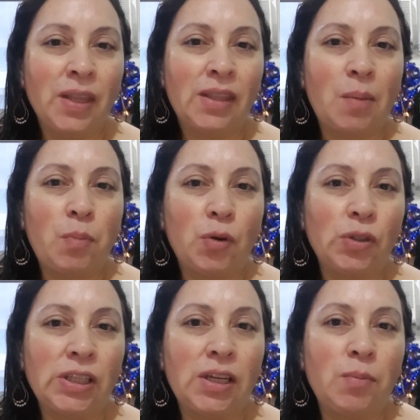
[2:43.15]

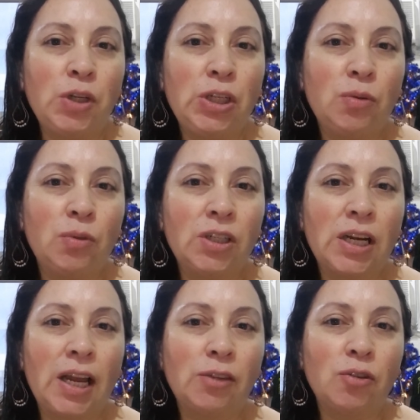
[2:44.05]
Tampoco tenemos ningún
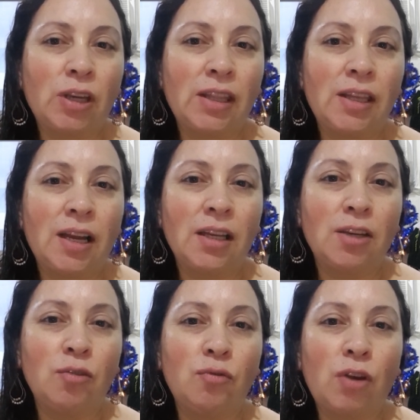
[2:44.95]
relato que diga
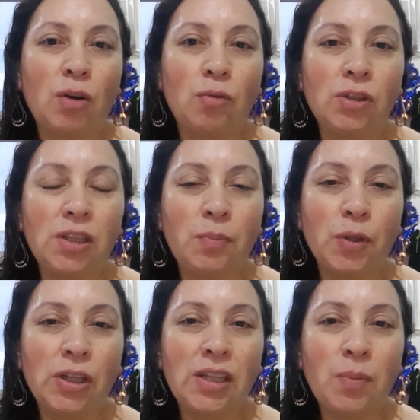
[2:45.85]
que hubo algún tipo
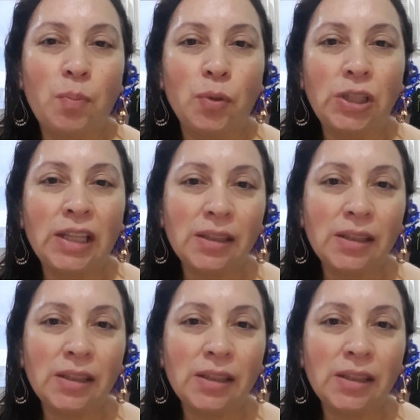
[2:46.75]
de disputa